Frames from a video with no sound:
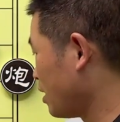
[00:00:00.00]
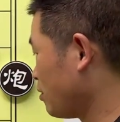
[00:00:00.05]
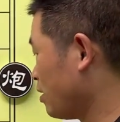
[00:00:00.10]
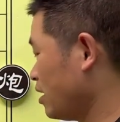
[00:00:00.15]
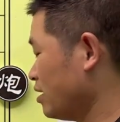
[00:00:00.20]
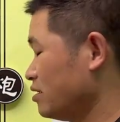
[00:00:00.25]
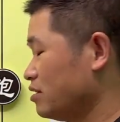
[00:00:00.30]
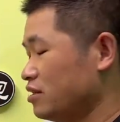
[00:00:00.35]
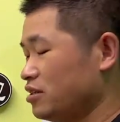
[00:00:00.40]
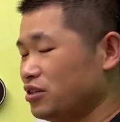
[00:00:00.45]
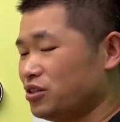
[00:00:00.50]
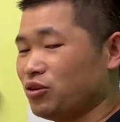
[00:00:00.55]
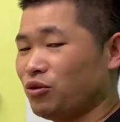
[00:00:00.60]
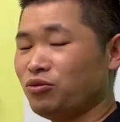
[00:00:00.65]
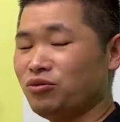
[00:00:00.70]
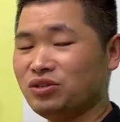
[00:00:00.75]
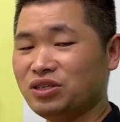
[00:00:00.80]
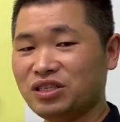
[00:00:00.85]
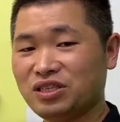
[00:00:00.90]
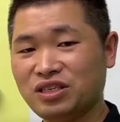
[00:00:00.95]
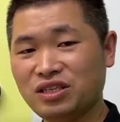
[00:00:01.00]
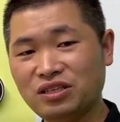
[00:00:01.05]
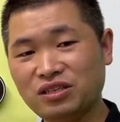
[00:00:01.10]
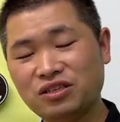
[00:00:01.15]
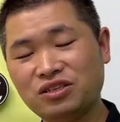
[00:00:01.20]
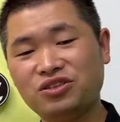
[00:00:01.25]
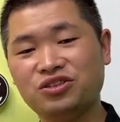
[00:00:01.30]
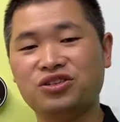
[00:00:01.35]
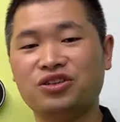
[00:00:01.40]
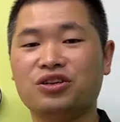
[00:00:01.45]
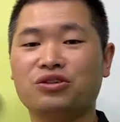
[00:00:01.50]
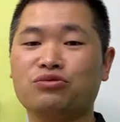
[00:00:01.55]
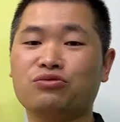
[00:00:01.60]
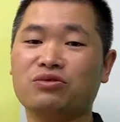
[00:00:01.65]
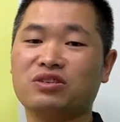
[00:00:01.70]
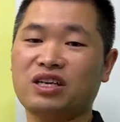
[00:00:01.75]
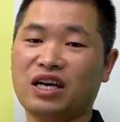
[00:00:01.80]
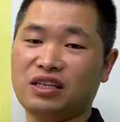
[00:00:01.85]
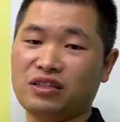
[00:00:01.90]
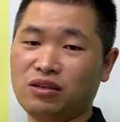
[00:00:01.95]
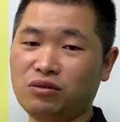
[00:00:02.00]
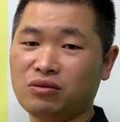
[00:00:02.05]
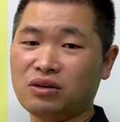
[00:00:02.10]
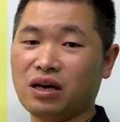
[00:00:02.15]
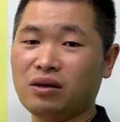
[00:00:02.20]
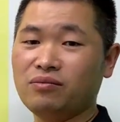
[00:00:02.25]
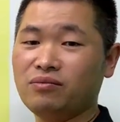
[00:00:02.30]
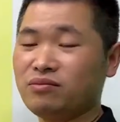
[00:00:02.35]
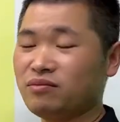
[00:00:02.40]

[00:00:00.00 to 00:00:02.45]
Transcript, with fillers: 话，都已经结束战斗了。